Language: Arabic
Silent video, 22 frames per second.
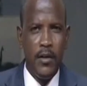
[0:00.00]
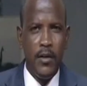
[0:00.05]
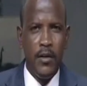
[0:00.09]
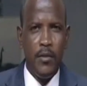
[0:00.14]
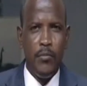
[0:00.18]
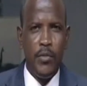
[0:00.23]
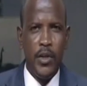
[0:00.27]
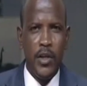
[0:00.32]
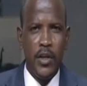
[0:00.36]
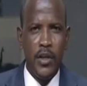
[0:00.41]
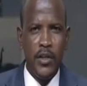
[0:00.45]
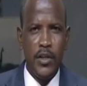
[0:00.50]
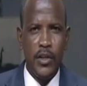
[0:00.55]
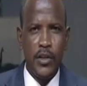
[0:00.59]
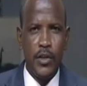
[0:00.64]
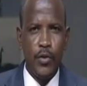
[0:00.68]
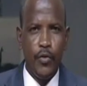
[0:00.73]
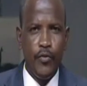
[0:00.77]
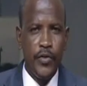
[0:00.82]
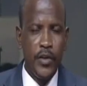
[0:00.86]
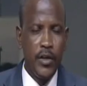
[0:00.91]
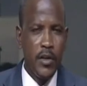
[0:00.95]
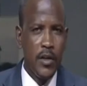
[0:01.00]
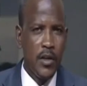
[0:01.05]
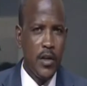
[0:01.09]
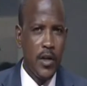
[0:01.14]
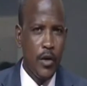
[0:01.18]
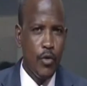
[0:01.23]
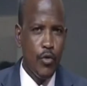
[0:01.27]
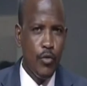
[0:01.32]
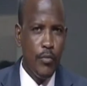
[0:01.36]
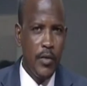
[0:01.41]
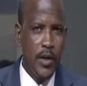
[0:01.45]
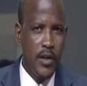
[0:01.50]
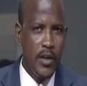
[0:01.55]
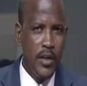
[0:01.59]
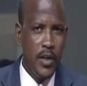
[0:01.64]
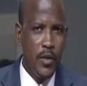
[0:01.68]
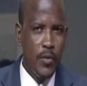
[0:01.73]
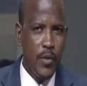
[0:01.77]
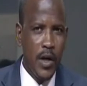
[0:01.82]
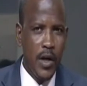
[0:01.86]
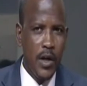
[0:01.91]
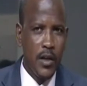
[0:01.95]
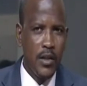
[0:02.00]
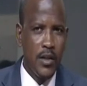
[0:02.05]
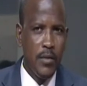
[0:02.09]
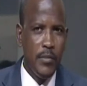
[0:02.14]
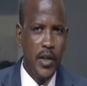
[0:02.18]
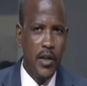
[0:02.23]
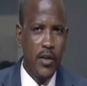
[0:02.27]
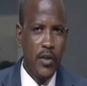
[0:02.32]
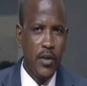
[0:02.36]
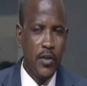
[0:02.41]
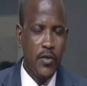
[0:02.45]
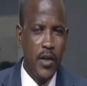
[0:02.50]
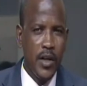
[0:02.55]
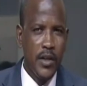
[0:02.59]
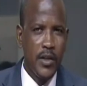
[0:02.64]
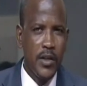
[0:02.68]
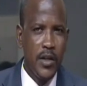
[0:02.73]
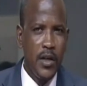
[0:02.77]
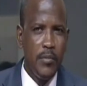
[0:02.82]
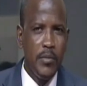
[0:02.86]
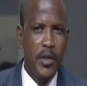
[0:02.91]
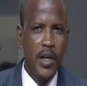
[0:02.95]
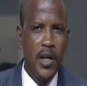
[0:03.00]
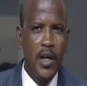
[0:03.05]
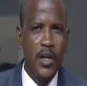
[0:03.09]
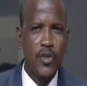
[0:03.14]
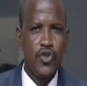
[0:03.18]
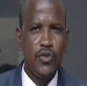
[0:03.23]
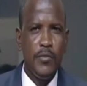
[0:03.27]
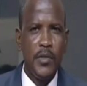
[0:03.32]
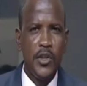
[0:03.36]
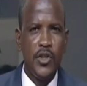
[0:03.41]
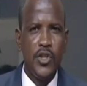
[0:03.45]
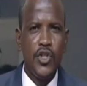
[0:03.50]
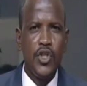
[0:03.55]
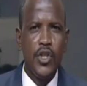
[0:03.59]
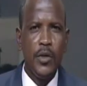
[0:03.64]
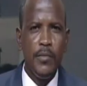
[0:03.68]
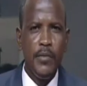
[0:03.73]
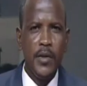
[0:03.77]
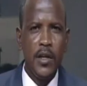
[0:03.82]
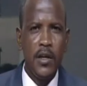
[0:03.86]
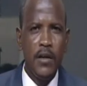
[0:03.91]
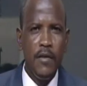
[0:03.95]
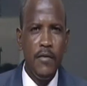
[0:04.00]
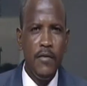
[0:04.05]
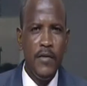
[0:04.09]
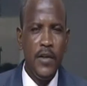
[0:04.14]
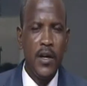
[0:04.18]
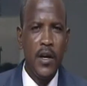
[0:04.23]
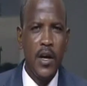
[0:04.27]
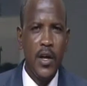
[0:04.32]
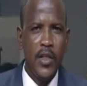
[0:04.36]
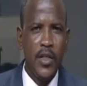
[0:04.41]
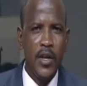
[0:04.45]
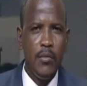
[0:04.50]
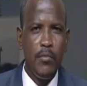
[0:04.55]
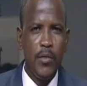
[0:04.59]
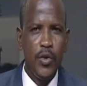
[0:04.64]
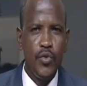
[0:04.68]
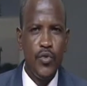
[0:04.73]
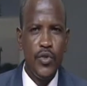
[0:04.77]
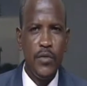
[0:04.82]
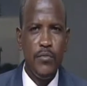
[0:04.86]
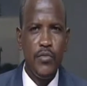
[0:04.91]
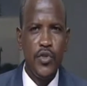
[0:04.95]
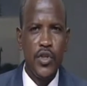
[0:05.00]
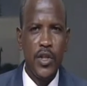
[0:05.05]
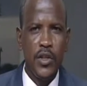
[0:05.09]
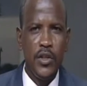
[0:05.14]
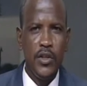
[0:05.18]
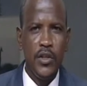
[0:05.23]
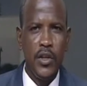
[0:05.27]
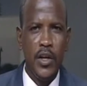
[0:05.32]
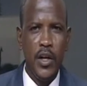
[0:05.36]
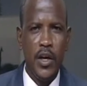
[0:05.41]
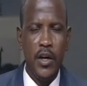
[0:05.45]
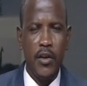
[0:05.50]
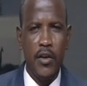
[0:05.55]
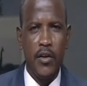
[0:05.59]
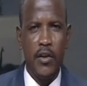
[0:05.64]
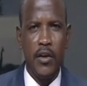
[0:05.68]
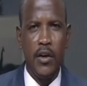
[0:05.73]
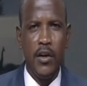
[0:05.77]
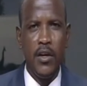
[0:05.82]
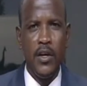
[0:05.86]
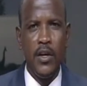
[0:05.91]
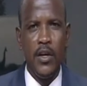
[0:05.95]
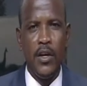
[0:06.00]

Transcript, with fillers: من أجل توفير الكهرباء وعدم انقطاعها بالعاصمة جمنا في هذا الموسم شديد الحرارة